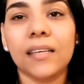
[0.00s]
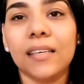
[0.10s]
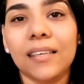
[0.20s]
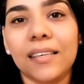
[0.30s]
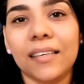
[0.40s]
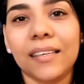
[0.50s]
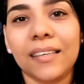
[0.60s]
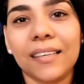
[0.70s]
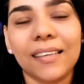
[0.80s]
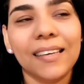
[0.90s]

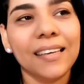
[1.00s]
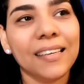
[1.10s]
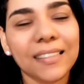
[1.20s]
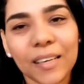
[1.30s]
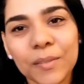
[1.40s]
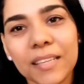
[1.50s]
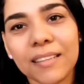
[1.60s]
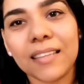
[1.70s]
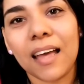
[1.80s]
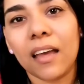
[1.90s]
Y ya
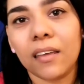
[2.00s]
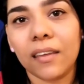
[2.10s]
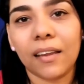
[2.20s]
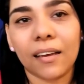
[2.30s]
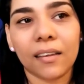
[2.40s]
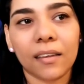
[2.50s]
ustedes ahí, la